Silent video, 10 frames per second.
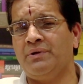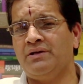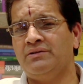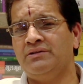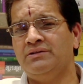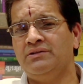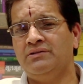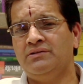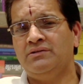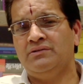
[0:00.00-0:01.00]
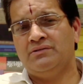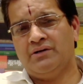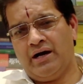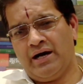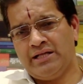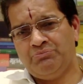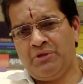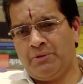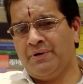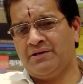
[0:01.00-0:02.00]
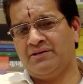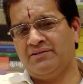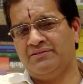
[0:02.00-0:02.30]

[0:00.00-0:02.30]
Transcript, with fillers: पे आत्मनिर्भर